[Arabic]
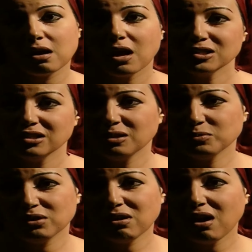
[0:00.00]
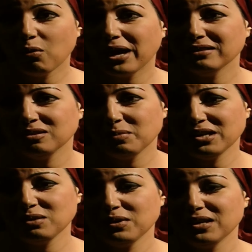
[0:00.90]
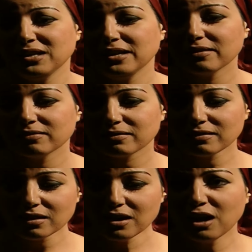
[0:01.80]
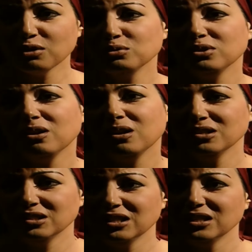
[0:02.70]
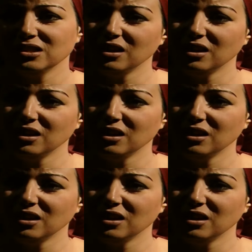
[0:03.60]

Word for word: أصل أنا بصراحة وعدت مريم إن أرد لها الاتنين جنيه